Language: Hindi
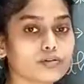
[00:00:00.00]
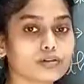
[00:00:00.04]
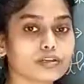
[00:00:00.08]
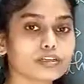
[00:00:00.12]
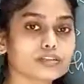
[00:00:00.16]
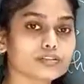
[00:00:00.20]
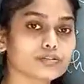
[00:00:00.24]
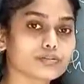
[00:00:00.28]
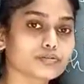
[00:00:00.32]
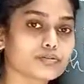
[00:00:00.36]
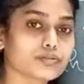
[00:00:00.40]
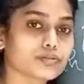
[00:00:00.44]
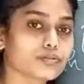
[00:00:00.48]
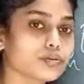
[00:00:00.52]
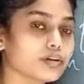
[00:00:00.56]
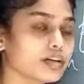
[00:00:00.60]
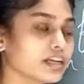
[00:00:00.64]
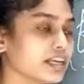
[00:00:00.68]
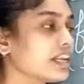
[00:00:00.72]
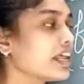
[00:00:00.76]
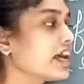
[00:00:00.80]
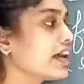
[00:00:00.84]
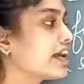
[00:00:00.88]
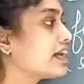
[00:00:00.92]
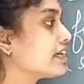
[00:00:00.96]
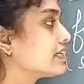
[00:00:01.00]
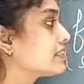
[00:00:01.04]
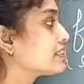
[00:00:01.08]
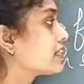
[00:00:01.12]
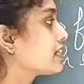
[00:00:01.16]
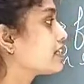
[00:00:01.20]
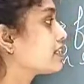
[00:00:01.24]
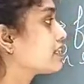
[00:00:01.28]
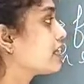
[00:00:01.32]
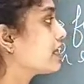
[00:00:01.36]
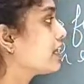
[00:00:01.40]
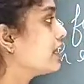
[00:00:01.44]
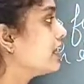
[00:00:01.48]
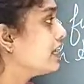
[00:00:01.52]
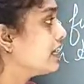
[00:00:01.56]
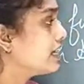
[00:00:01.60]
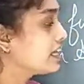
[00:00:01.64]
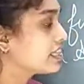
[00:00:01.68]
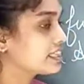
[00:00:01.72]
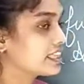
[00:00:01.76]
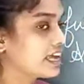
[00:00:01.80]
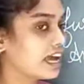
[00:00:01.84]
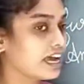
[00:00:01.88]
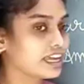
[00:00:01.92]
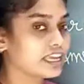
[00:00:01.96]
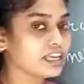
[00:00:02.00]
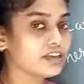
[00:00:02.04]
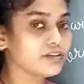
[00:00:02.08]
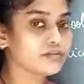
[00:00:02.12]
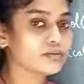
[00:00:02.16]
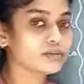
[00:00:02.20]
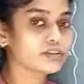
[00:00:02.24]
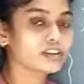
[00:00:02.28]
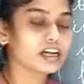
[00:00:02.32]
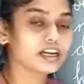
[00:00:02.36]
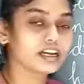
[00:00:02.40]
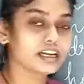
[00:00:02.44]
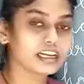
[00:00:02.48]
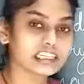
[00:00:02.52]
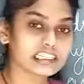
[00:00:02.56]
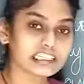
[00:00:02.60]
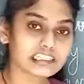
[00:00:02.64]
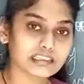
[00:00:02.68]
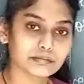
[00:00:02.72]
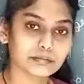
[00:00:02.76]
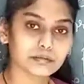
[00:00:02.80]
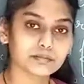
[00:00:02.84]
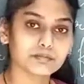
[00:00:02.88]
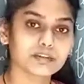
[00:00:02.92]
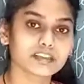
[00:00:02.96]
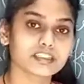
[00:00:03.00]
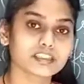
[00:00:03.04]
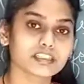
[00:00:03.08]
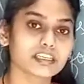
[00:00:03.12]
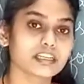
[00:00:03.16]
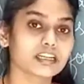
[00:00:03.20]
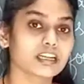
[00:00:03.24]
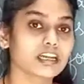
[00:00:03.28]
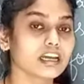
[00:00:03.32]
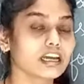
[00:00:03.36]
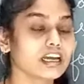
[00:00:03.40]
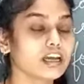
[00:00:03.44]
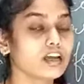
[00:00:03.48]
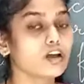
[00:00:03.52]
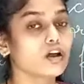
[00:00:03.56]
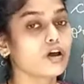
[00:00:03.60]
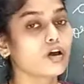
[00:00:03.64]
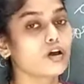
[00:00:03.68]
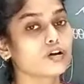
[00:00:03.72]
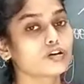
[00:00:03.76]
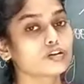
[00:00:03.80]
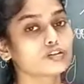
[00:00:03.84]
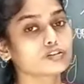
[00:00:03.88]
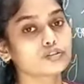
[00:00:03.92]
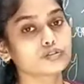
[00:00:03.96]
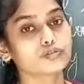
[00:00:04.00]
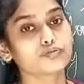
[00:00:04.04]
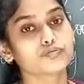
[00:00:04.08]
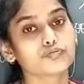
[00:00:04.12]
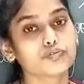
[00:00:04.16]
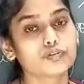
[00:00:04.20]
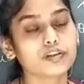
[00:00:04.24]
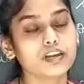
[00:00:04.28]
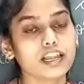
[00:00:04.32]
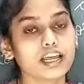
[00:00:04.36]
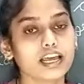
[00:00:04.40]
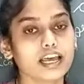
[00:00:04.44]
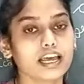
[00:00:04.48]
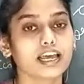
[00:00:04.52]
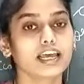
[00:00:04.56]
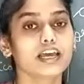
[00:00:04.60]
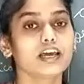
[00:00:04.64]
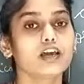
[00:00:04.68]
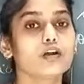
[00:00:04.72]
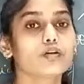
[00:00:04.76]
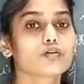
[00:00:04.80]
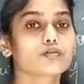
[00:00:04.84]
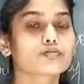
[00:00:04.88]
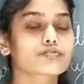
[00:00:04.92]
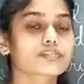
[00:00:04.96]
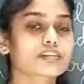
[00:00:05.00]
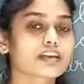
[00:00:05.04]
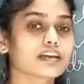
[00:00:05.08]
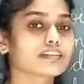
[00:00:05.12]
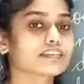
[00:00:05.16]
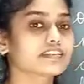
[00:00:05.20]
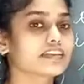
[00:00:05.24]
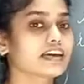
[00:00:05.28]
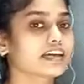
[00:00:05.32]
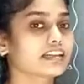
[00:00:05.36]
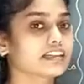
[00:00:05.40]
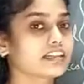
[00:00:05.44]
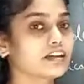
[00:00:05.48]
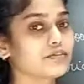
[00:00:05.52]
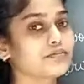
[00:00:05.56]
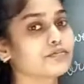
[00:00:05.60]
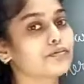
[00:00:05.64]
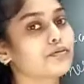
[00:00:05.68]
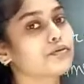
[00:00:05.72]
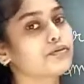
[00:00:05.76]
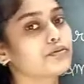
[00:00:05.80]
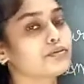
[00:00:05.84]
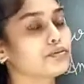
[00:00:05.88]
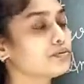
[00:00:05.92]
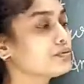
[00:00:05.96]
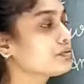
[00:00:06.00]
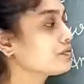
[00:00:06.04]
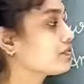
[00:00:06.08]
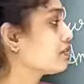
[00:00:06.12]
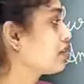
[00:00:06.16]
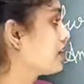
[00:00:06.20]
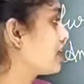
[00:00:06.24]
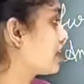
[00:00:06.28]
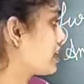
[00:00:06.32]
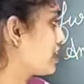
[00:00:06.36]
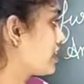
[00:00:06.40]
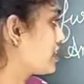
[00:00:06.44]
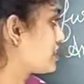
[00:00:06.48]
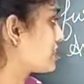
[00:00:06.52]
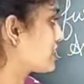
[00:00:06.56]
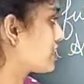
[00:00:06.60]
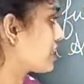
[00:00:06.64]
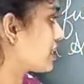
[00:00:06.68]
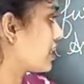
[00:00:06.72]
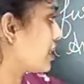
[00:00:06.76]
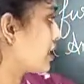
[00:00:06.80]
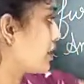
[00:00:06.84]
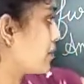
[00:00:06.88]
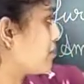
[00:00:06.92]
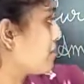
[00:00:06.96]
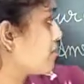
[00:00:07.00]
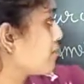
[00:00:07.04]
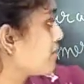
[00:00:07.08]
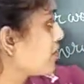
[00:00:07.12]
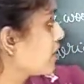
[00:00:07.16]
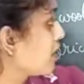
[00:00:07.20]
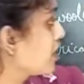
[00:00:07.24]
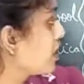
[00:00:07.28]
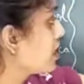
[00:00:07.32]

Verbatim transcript: फोडर्स उनको खिलाया जाता है ताकि वो ठंडी से भी बचे रहे और जो वुल है उसका ज़्यादा वो यूज़ ना कर सकें